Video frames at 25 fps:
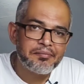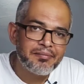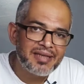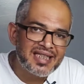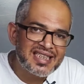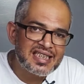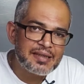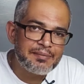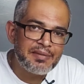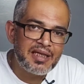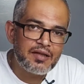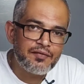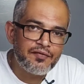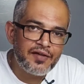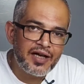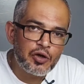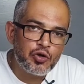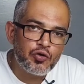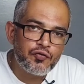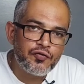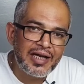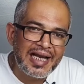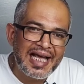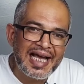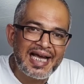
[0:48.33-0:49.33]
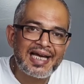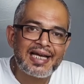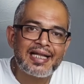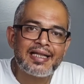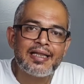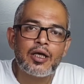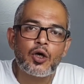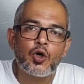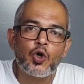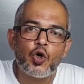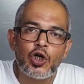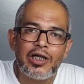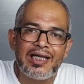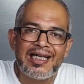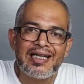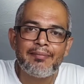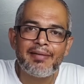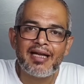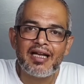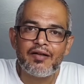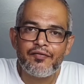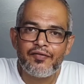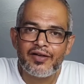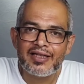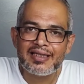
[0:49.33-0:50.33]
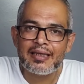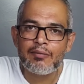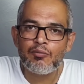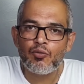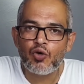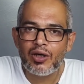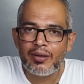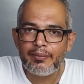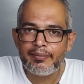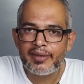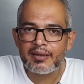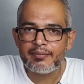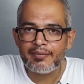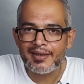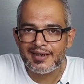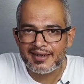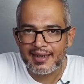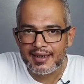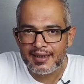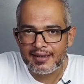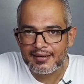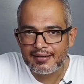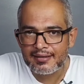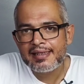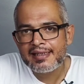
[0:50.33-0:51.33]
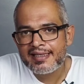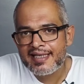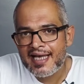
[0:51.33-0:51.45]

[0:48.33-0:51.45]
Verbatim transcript: بس بيتفاجئوا في الاخر ان كل الملفات المهمه اتمسحت